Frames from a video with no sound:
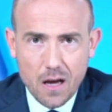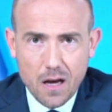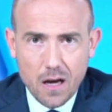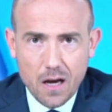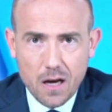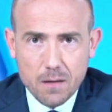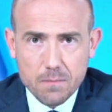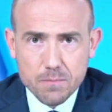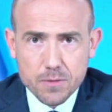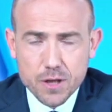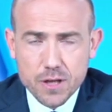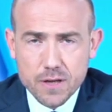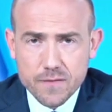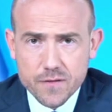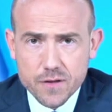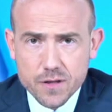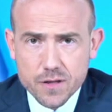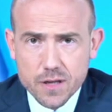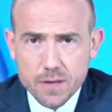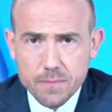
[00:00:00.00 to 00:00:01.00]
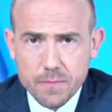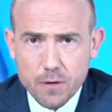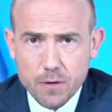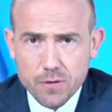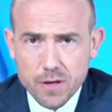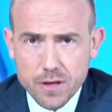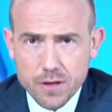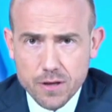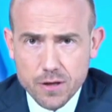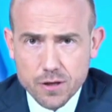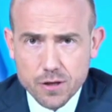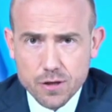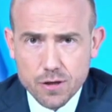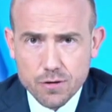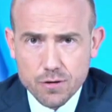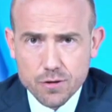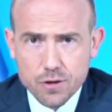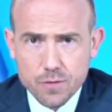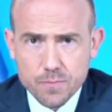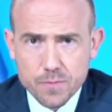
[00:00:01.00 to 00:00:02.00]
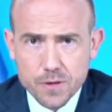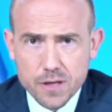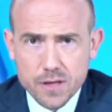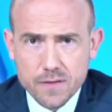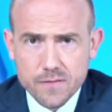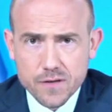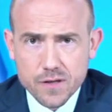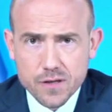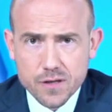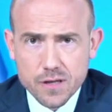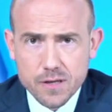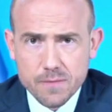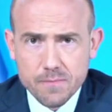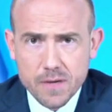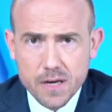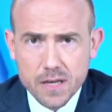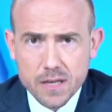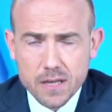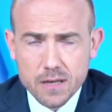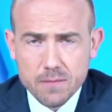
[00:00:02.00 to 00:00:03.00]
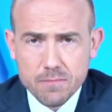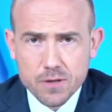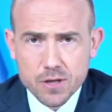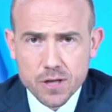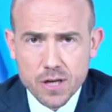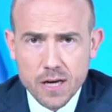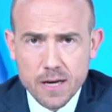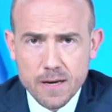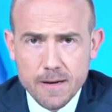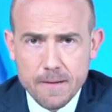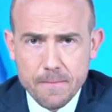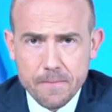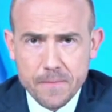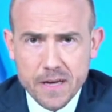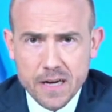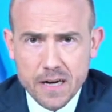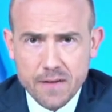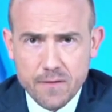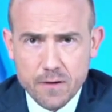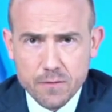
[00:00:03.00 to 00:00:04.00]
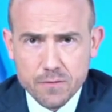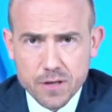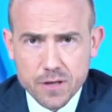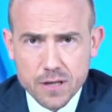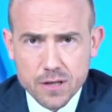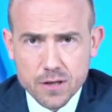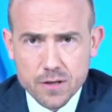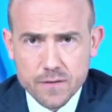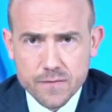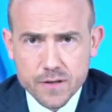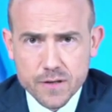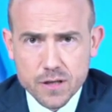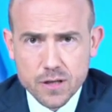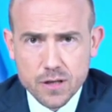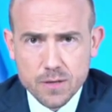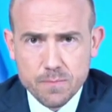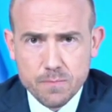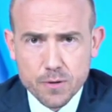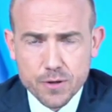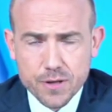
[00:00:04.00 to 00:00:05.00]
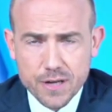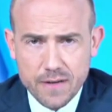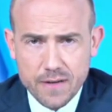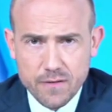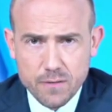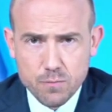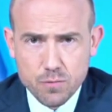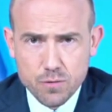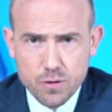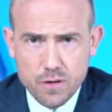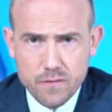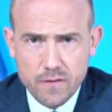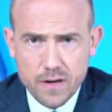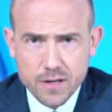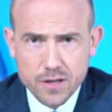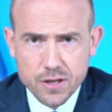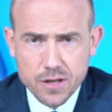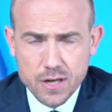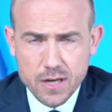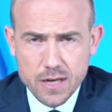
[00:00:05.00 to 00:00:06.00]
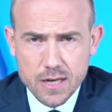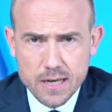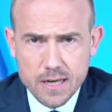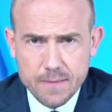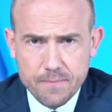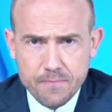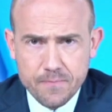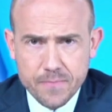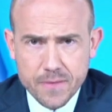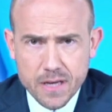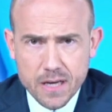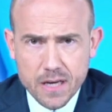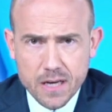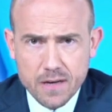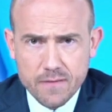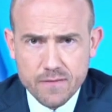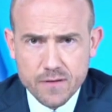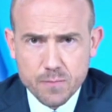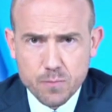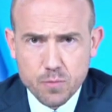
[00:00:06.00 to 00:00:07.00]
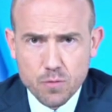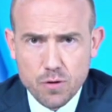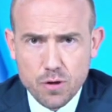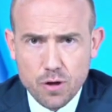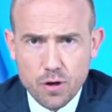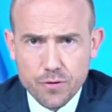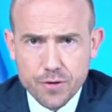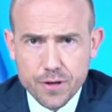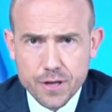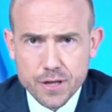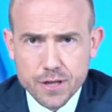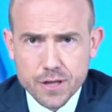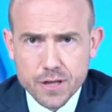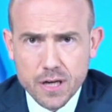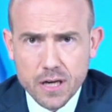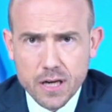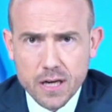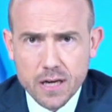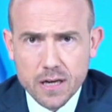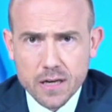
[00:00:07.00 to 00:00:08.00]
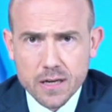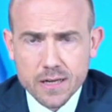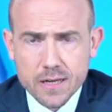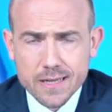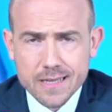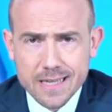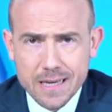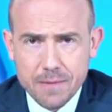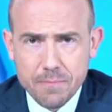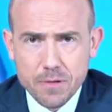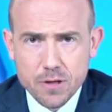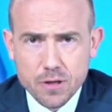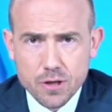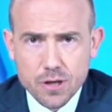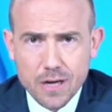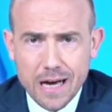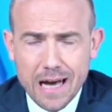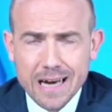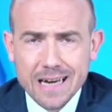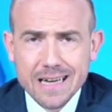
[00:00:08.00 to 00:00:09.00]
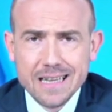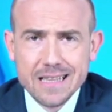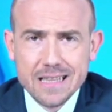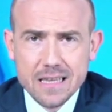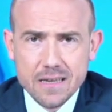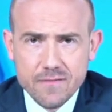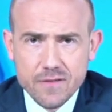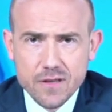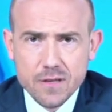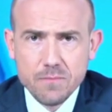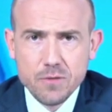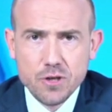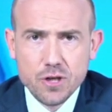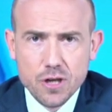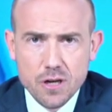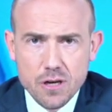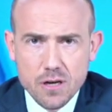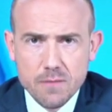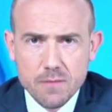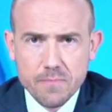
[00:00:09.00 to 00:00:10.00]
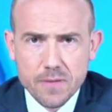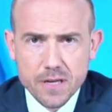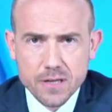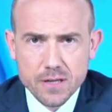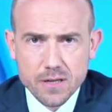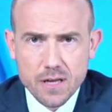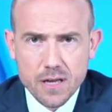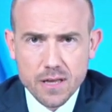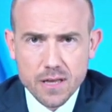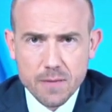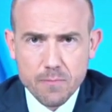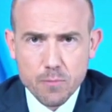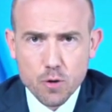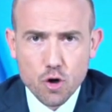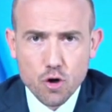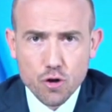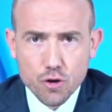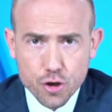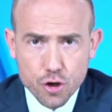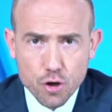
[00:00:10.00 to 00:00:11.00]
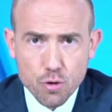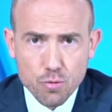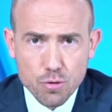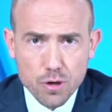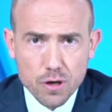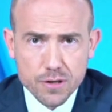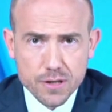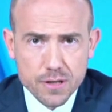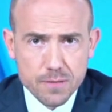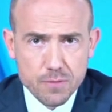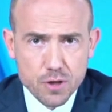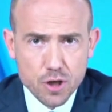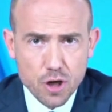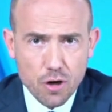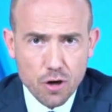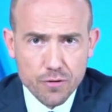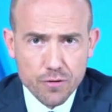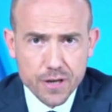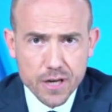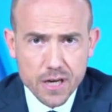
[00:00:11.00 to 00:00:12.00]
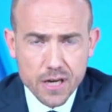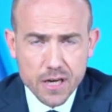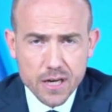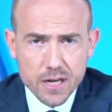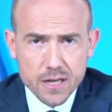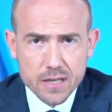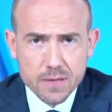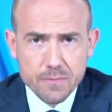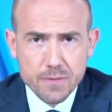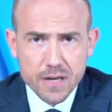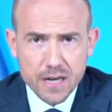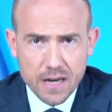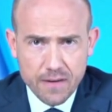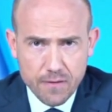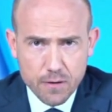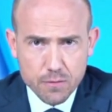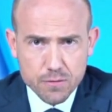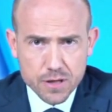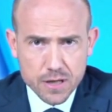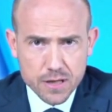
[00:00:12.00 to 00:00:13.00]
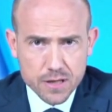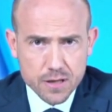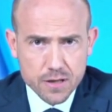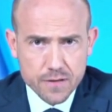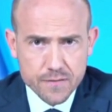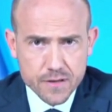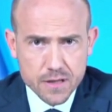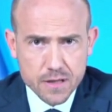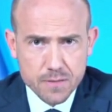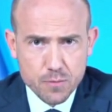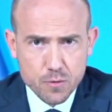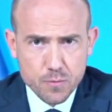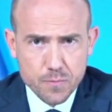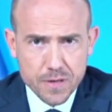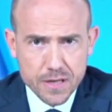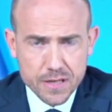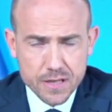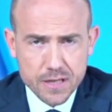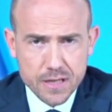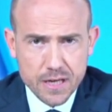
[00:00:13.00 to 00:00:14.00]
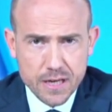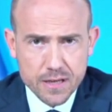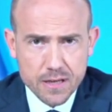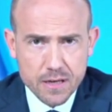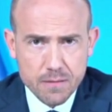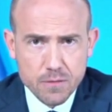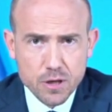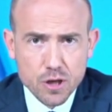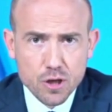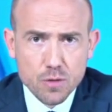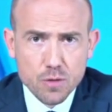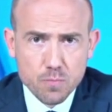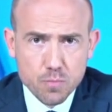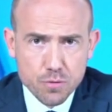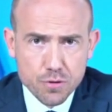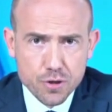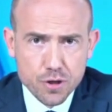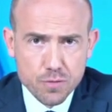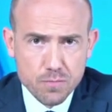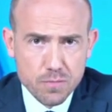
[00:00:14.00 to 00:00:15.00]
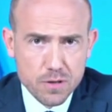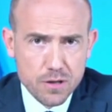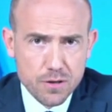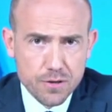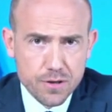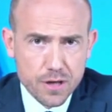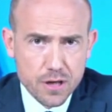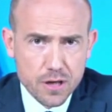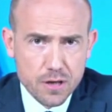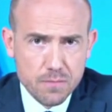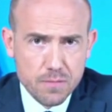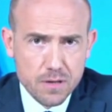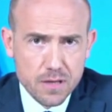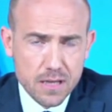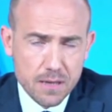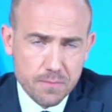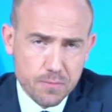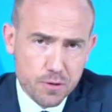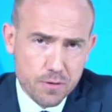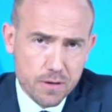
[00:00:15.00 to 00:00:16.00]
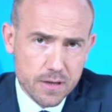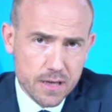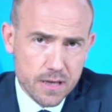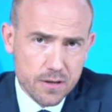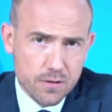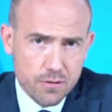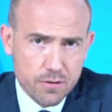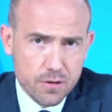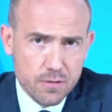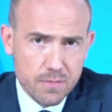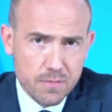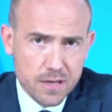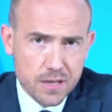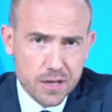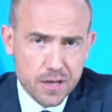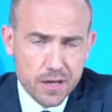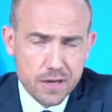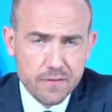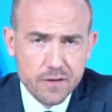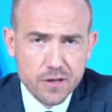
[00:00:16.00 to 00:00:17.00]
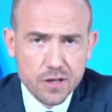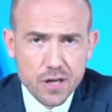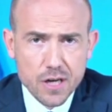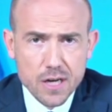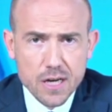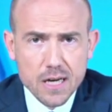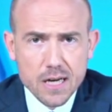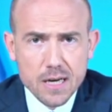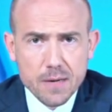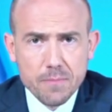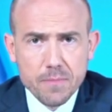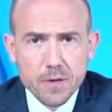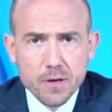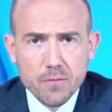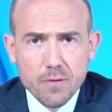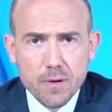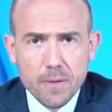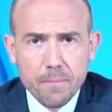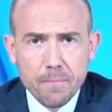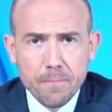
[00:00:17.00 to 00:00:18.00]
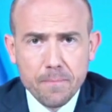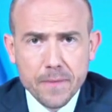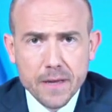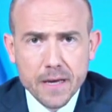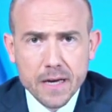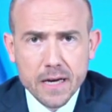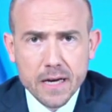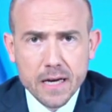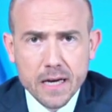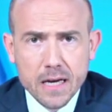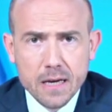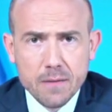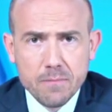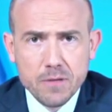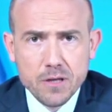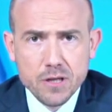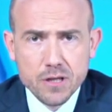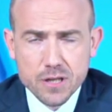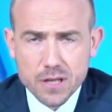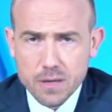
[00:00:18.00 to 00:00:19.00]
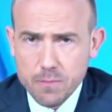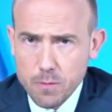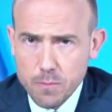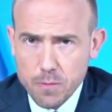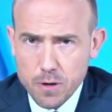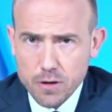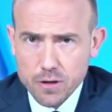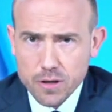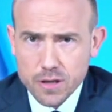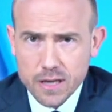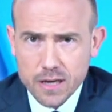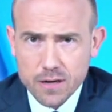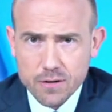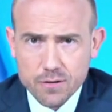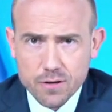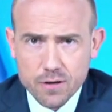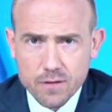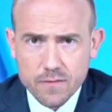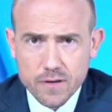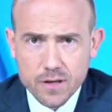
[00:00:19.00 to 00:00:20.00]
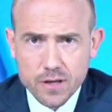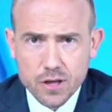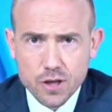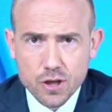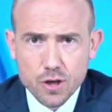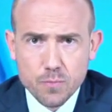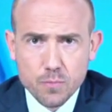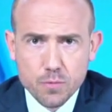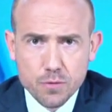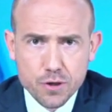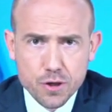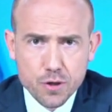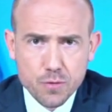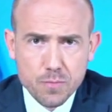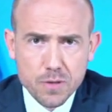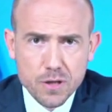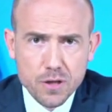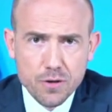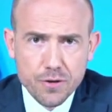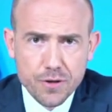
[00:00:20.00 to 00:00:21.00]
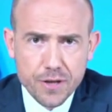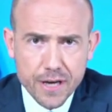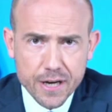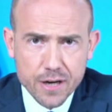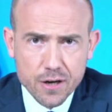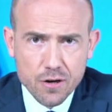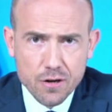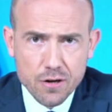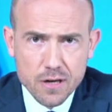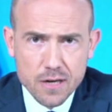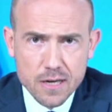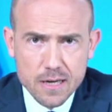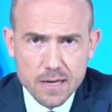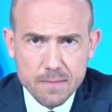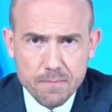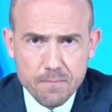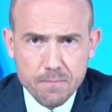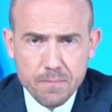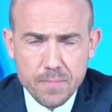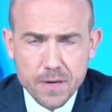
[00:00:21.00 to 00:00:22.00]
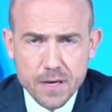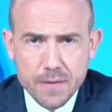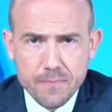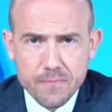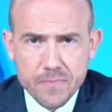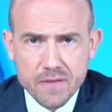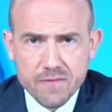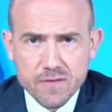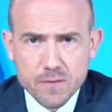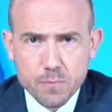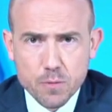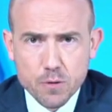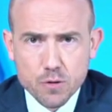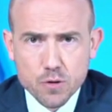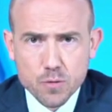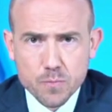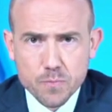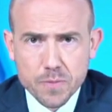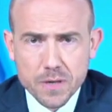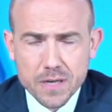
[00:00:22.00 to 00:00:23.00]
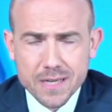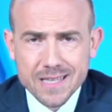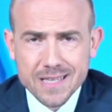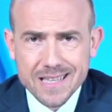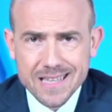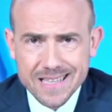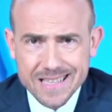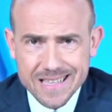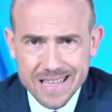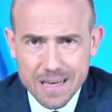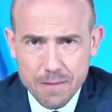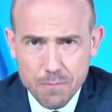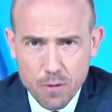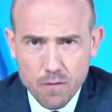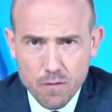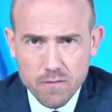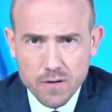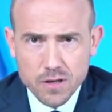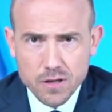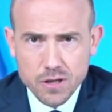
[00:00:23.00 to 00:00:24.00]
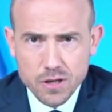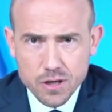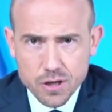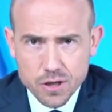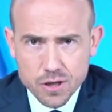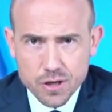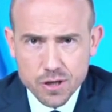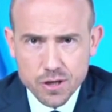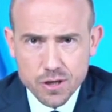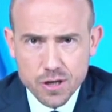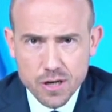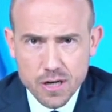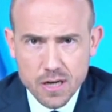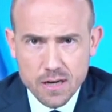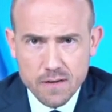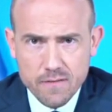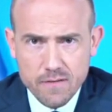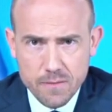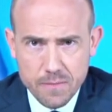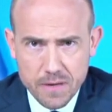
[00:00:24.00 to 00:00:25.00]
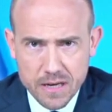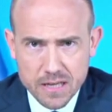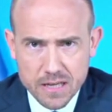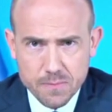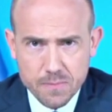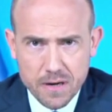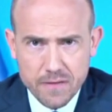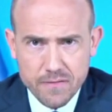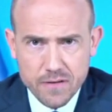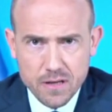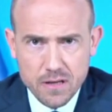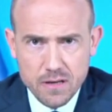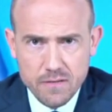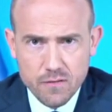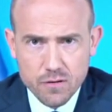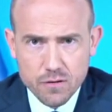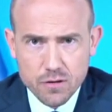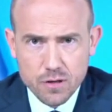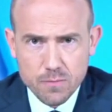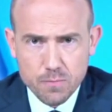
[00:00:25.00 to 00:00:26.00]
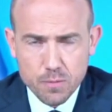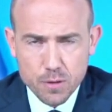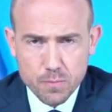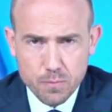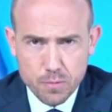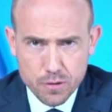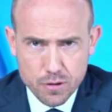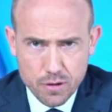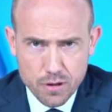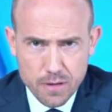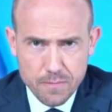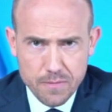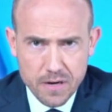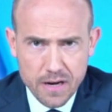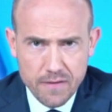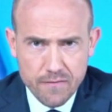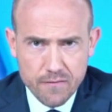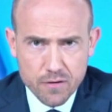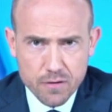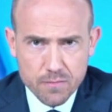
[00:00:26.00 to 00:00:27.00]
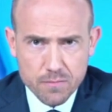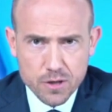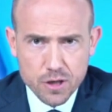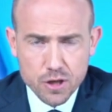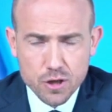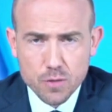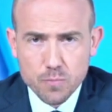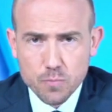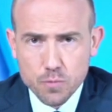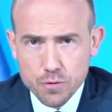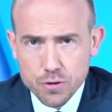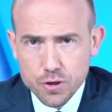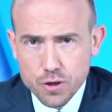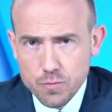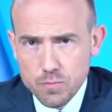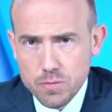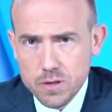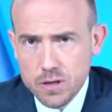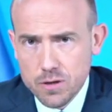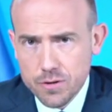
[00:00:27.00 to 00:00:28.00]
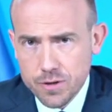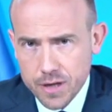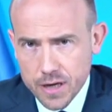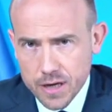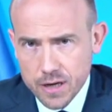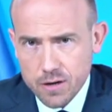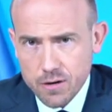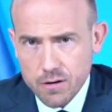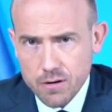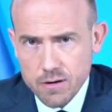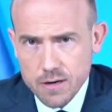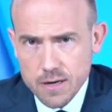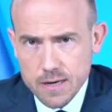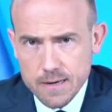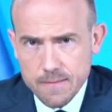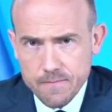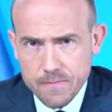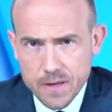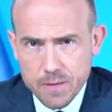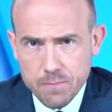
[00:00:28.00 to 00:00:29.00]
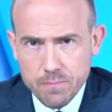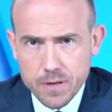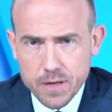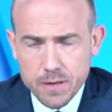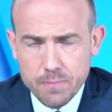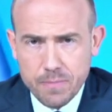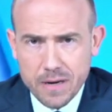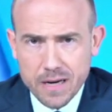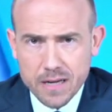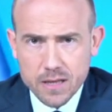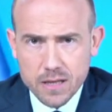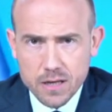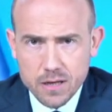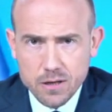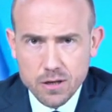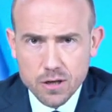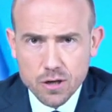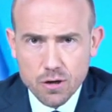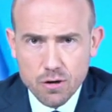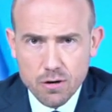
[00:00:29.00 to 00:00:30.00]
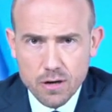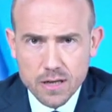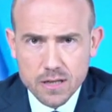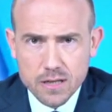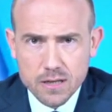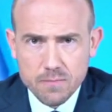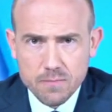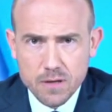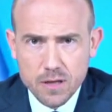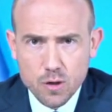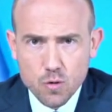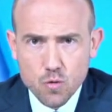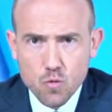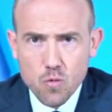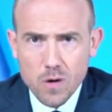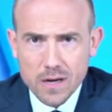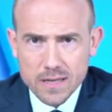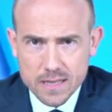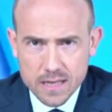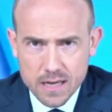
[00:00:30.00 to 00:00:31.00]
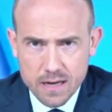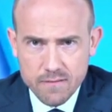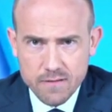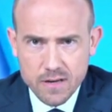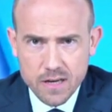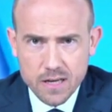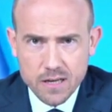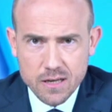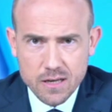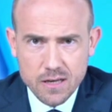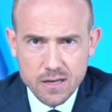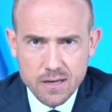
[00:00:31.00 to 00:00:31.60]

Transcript: przede wszystkim autentycznością, przede wszystkim tym, że Rafał Trzaskowski potrafi budować mm, wspólnotę, że chce być aktywnym, silnym prezydentem kontrolującym rząd. Gdyby Rafał Trzaskowski był prezydentem, nie dopuściłby do tego, by na przykład Antoni Macierewicz był ministrem obrony narodowej. Nie dopuściłby do tego, by w sposób systemowy niszczyć wymiar sprawiedliwości pod pozorem reform. Nie dopuściłby do tego, by partyjni koledzy byli ułaskawieni,